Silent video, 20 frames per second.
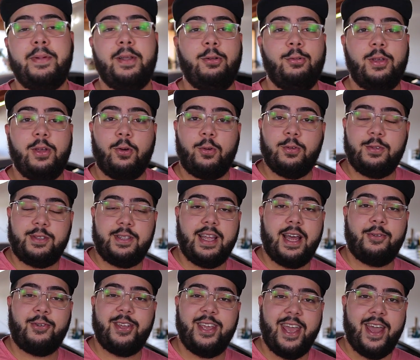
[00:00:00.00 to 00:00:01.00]
pelo que eu
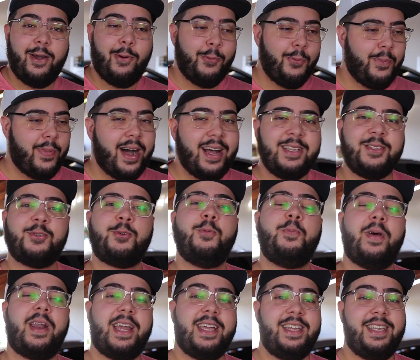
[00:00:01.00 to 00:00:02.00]
considero que é o básico
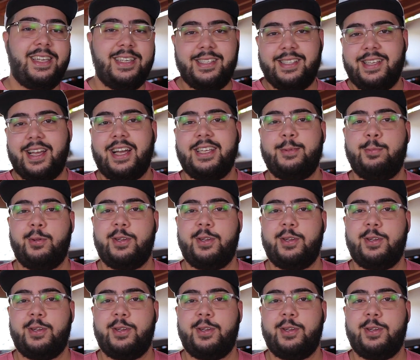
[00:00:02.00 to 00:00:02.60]
para iniciar esse